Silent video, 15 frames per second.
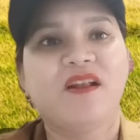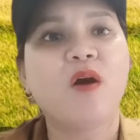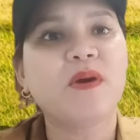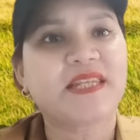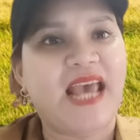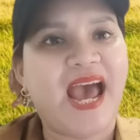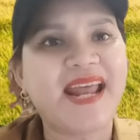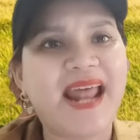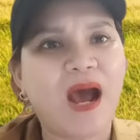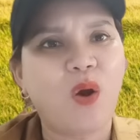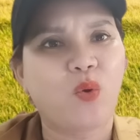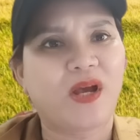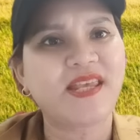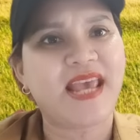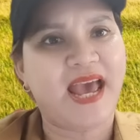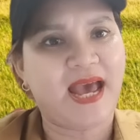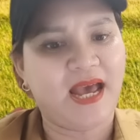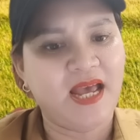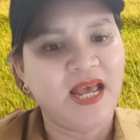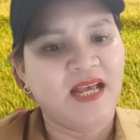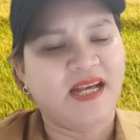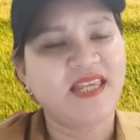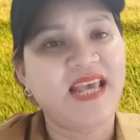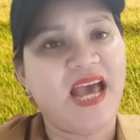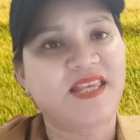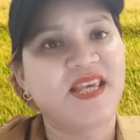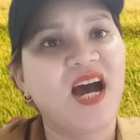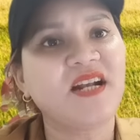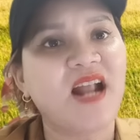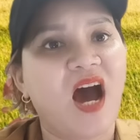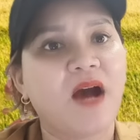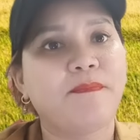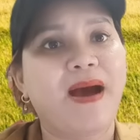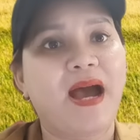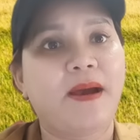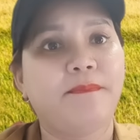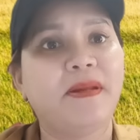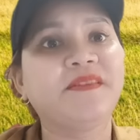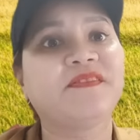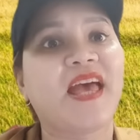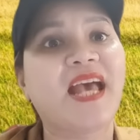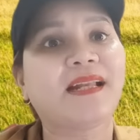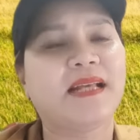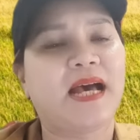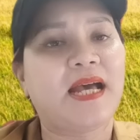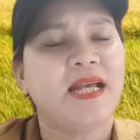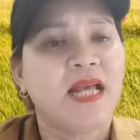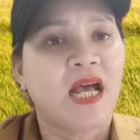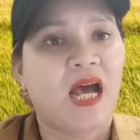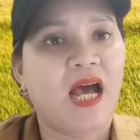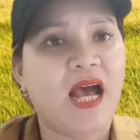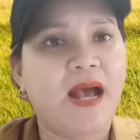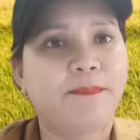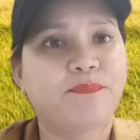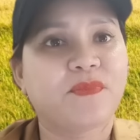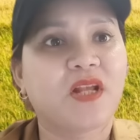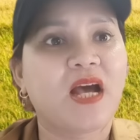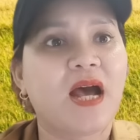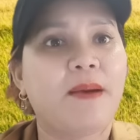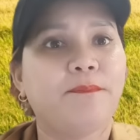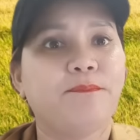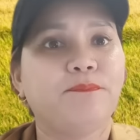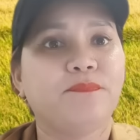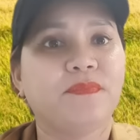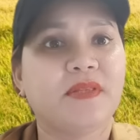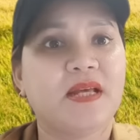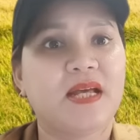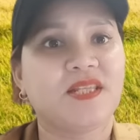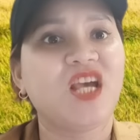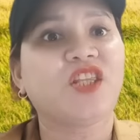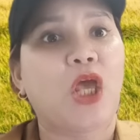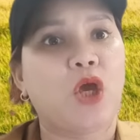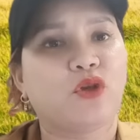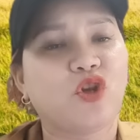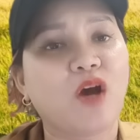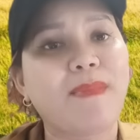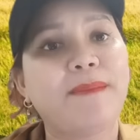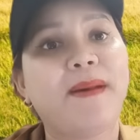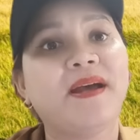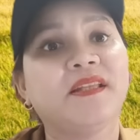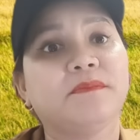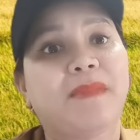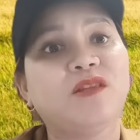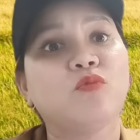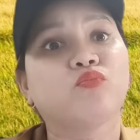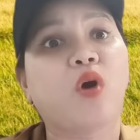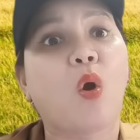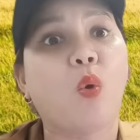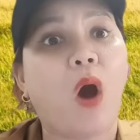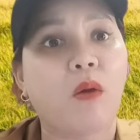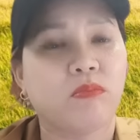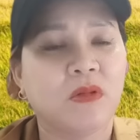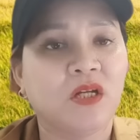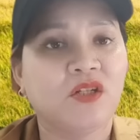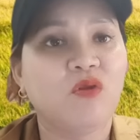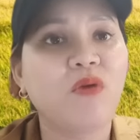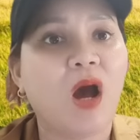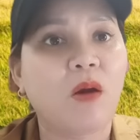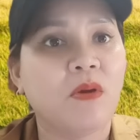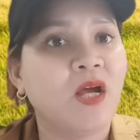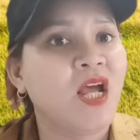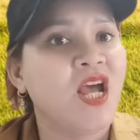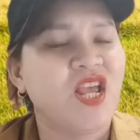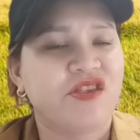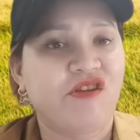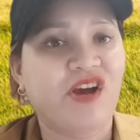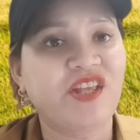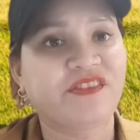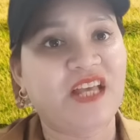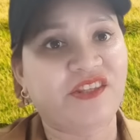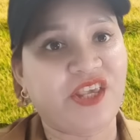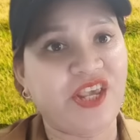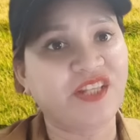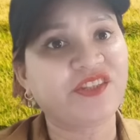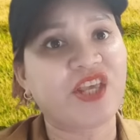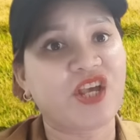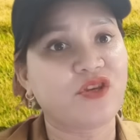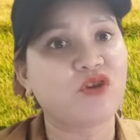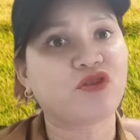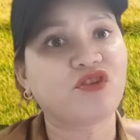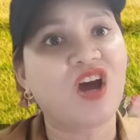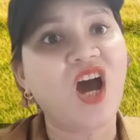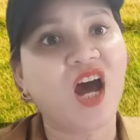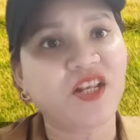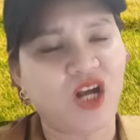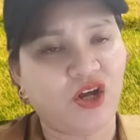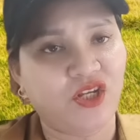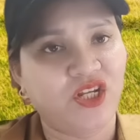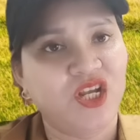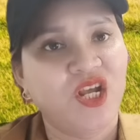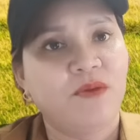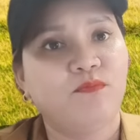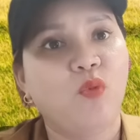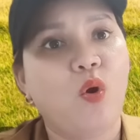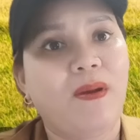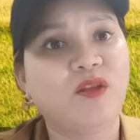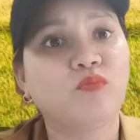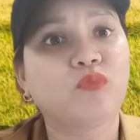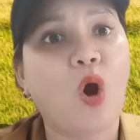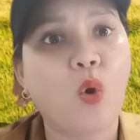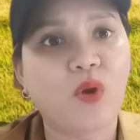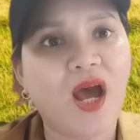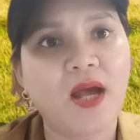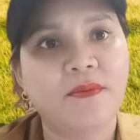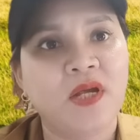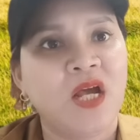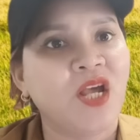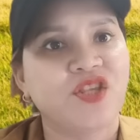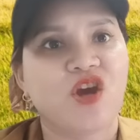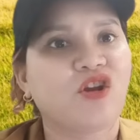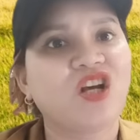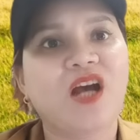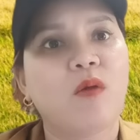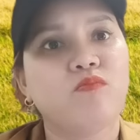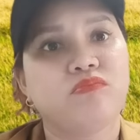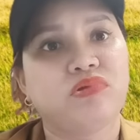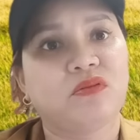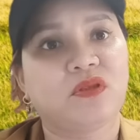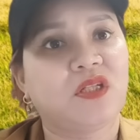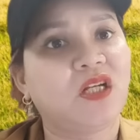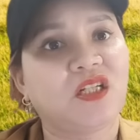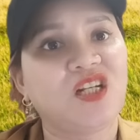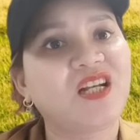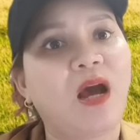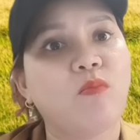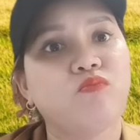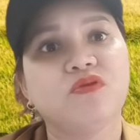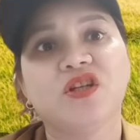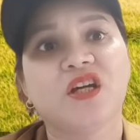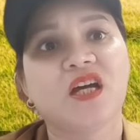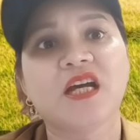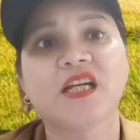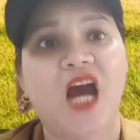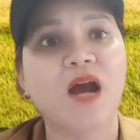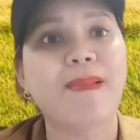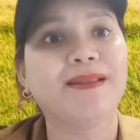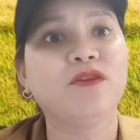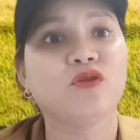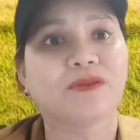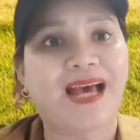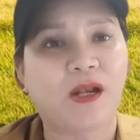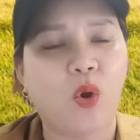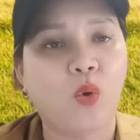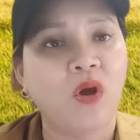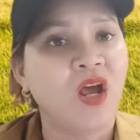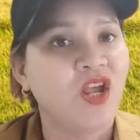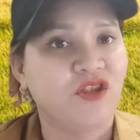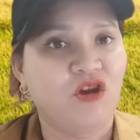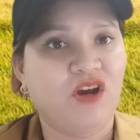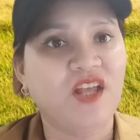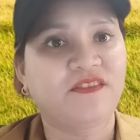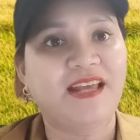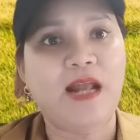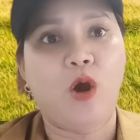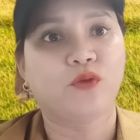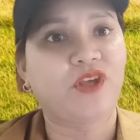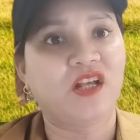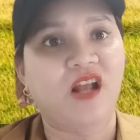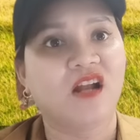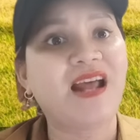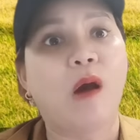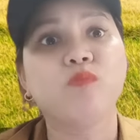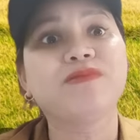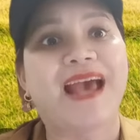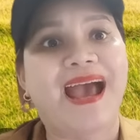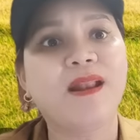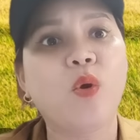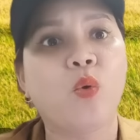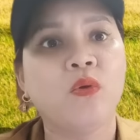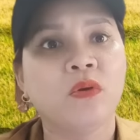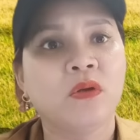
không có trả đâu cả nhà cả nhà nhớ đờn bà bánh tét à, à, à, giới thiệu cho nó bán bánh, bánh trung thu không đúng không giờ cái người ta chuyển tiền vô cho nó hết rồi mua bánh trung thu đó giờ nó không nó không ờ, gỡ bánh cho người ta luôn giờ cái người ta đầu tiền lại nó không trả luôn